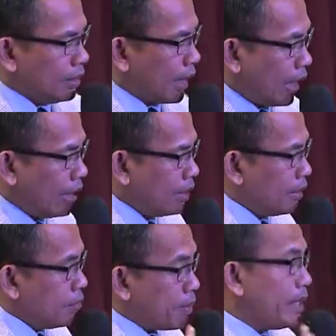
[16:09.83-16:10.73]
Nah,
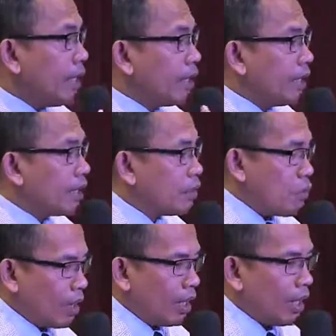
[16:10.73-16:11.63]
pilihan yang
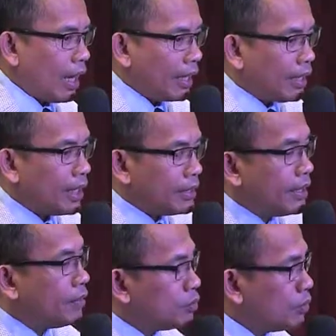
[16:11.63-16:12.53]
kedua adalah
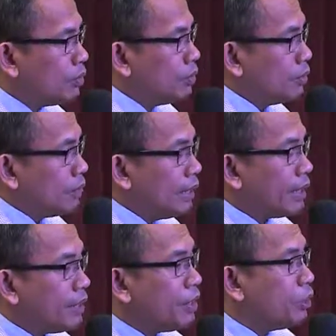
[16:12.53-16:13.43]
dia untuk di
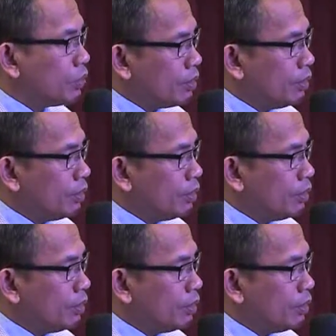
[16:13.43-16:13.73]
renewed.